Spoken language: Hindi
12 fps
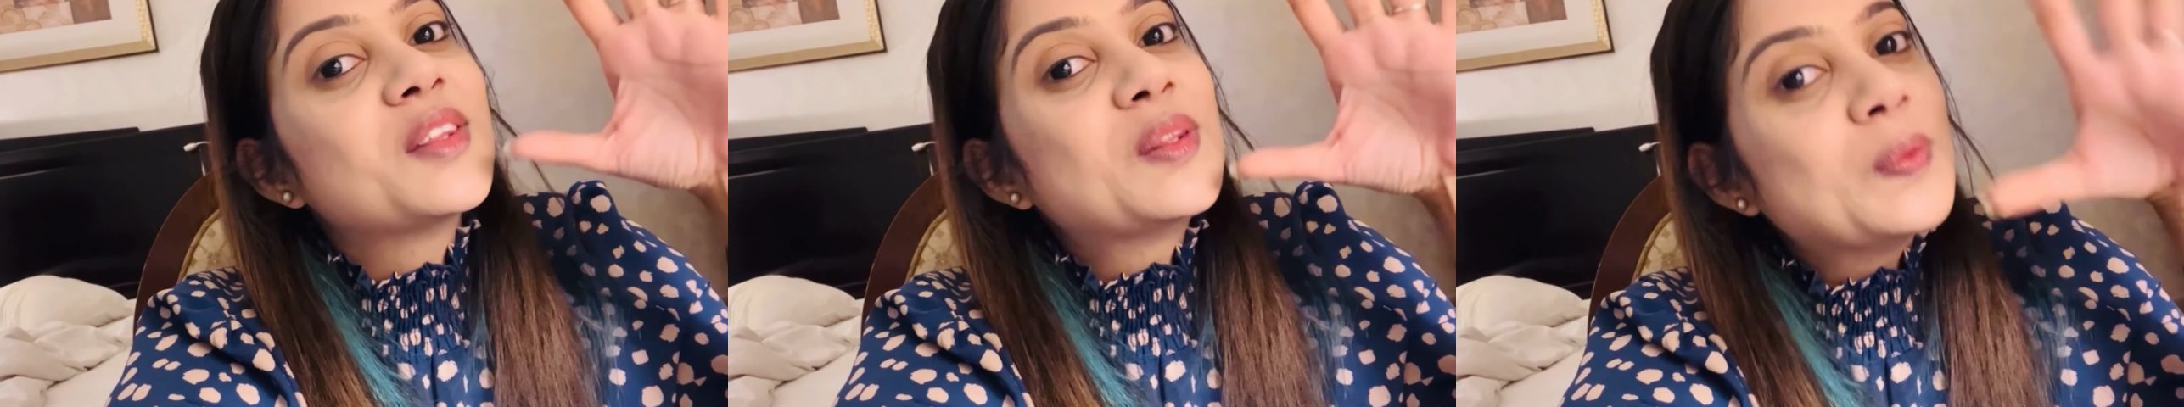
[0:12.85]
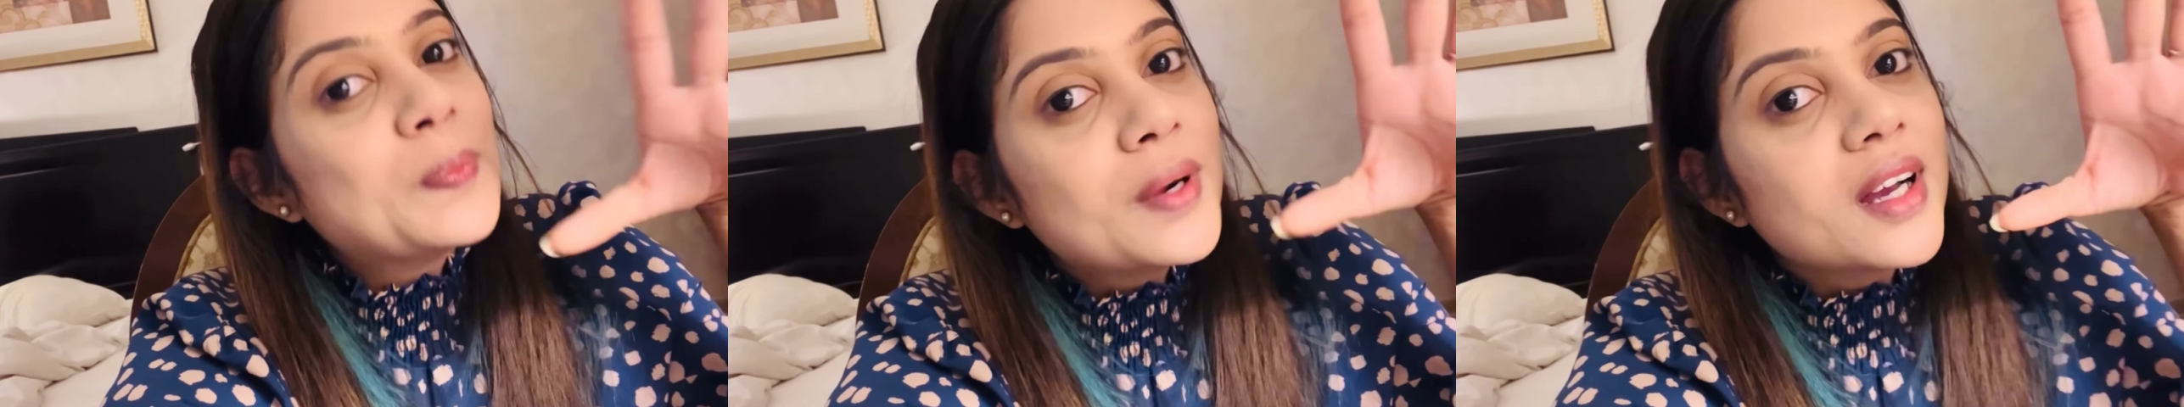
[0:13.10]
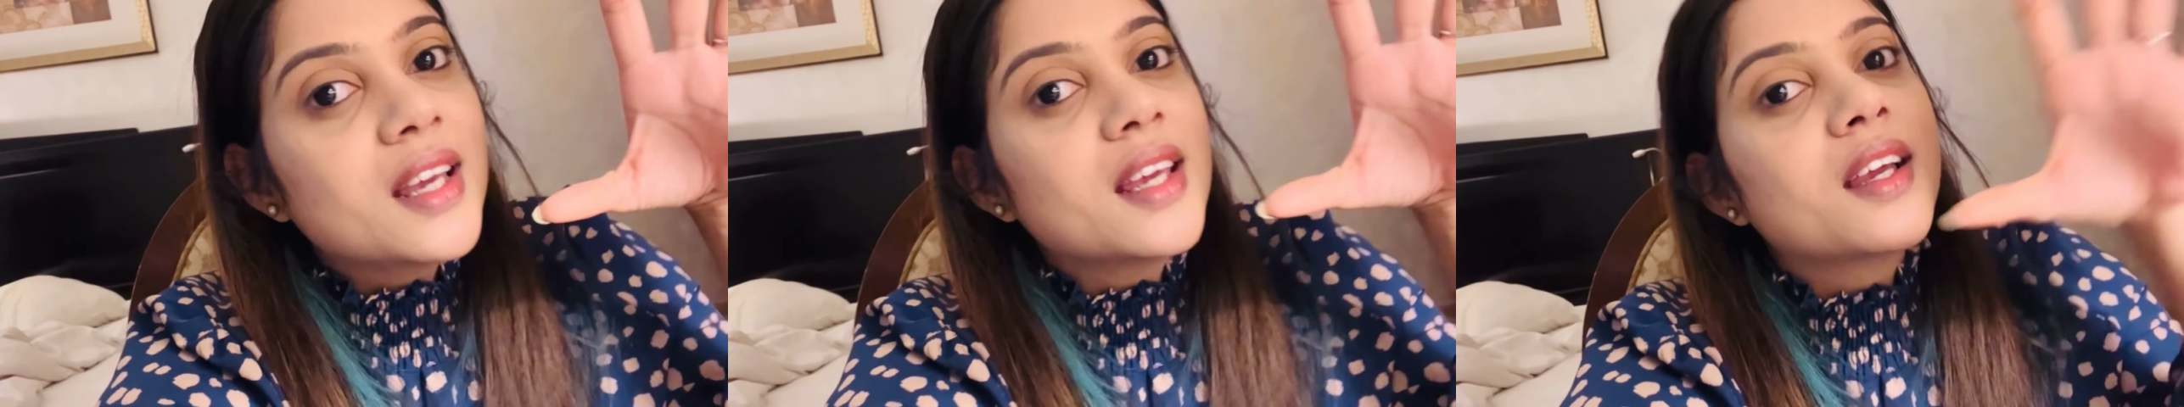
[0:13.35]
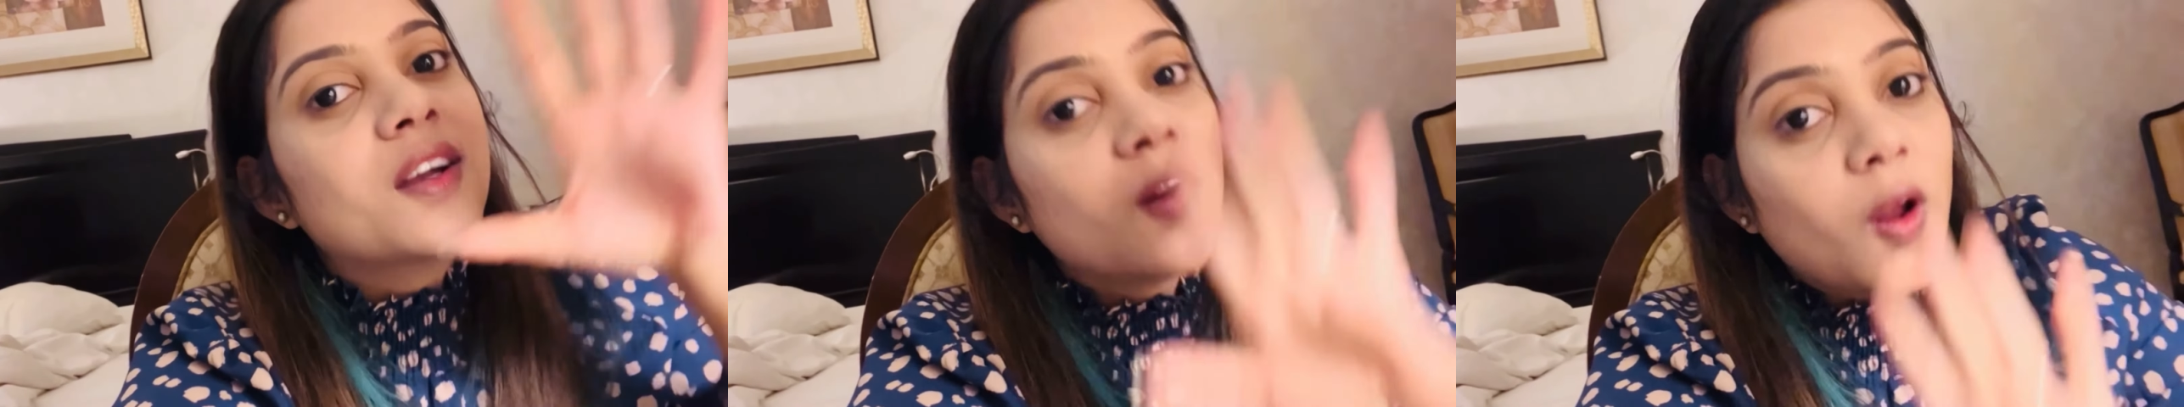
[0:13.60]
दुबई
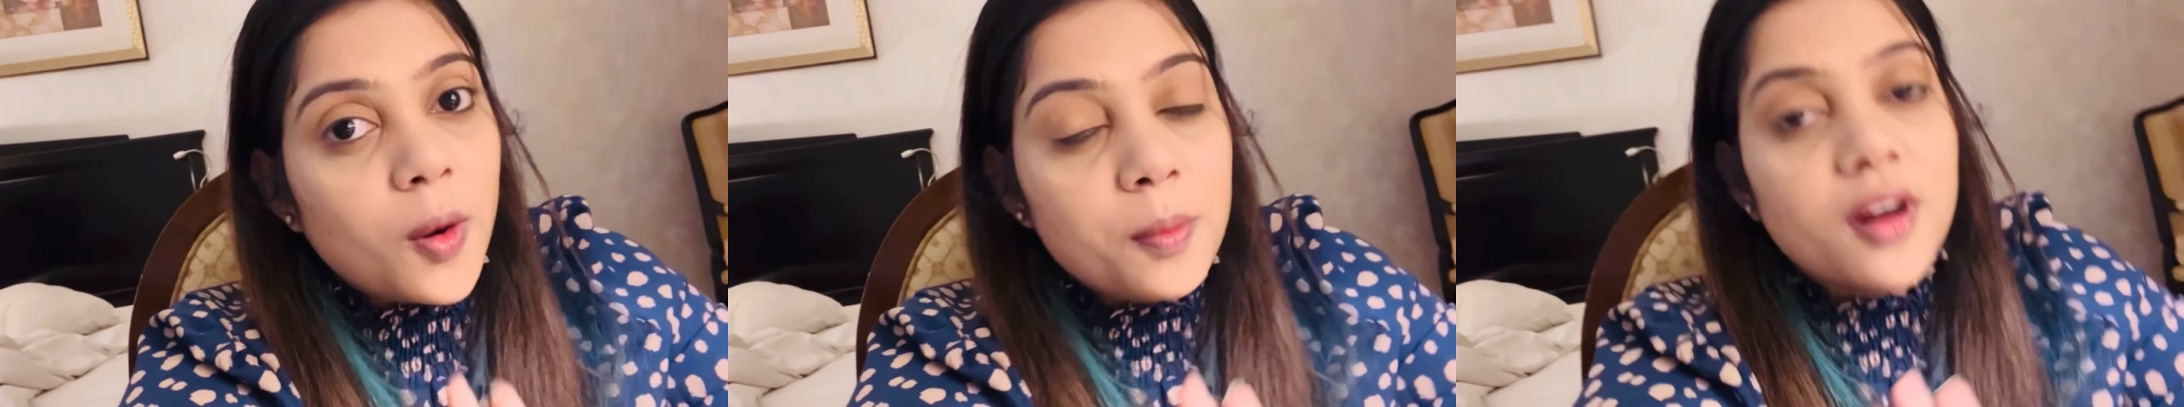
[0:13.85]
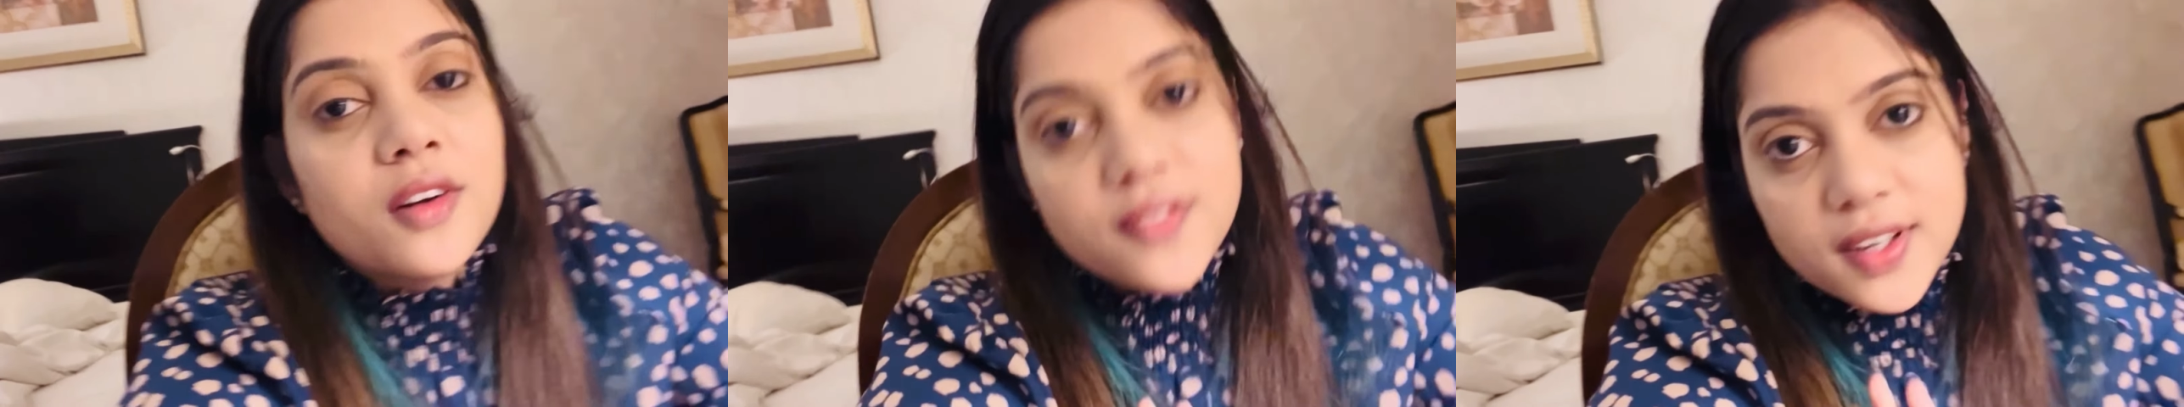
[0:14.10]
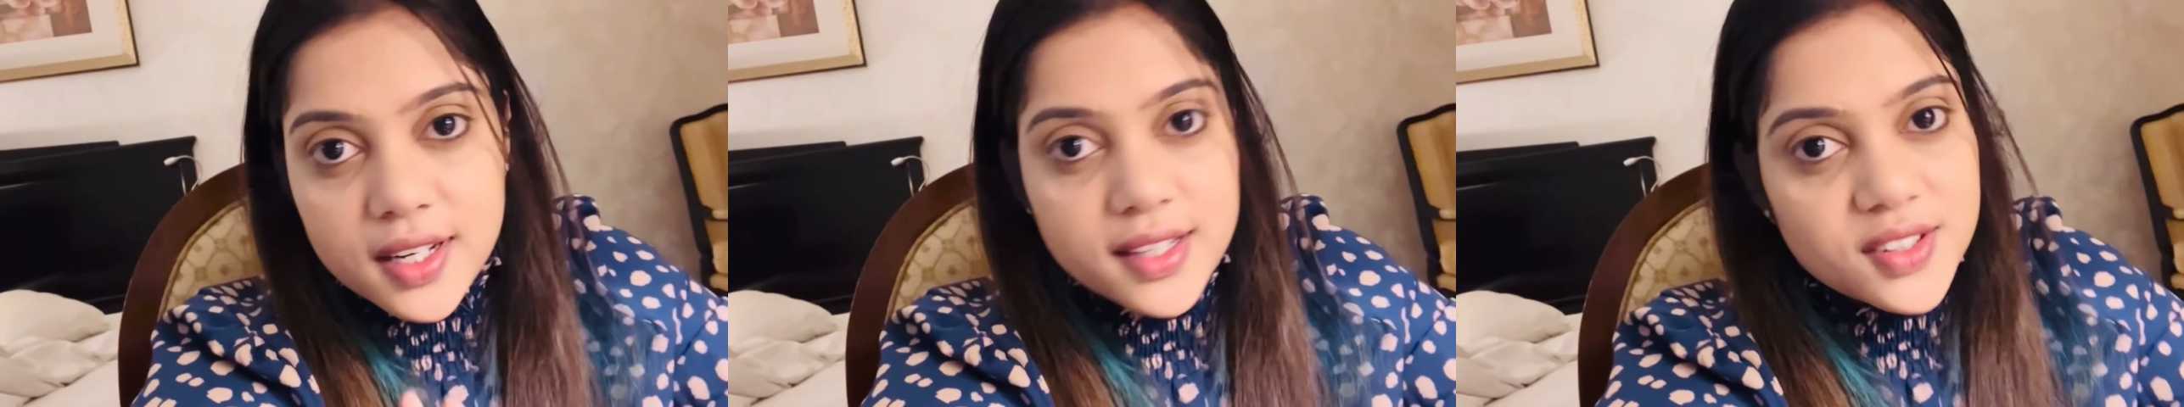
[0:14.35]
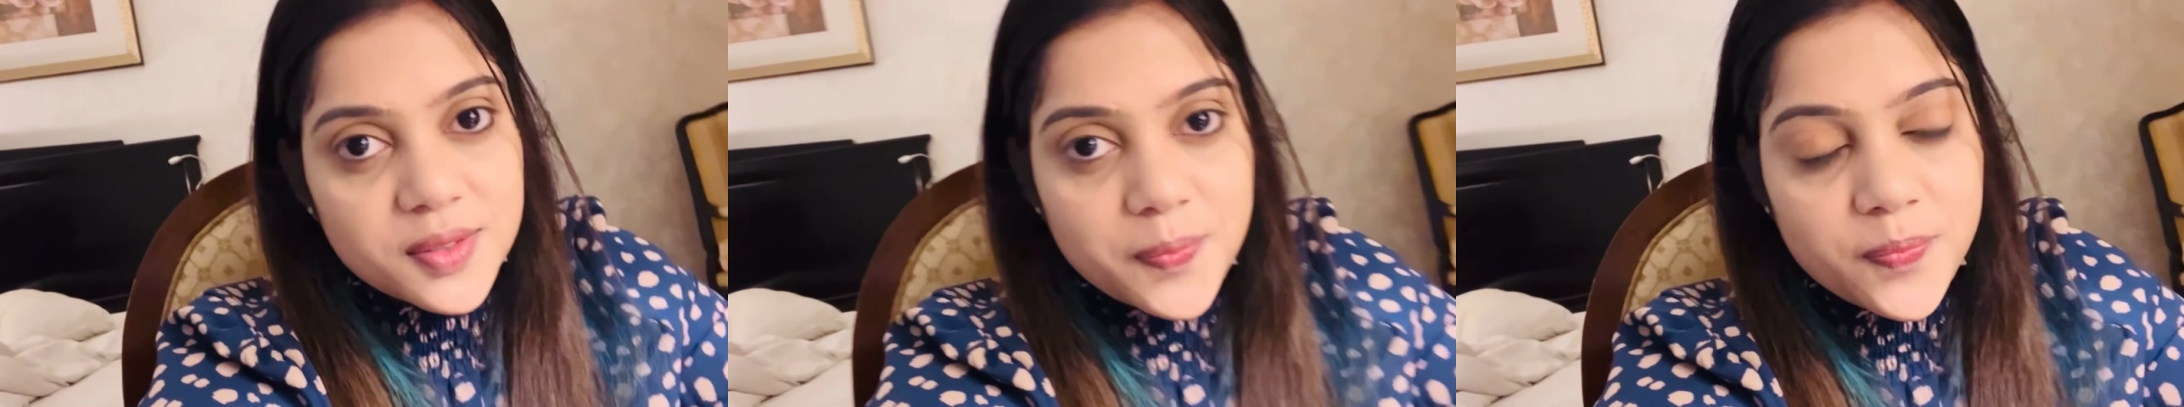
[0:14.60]
ग्लोबल विलेज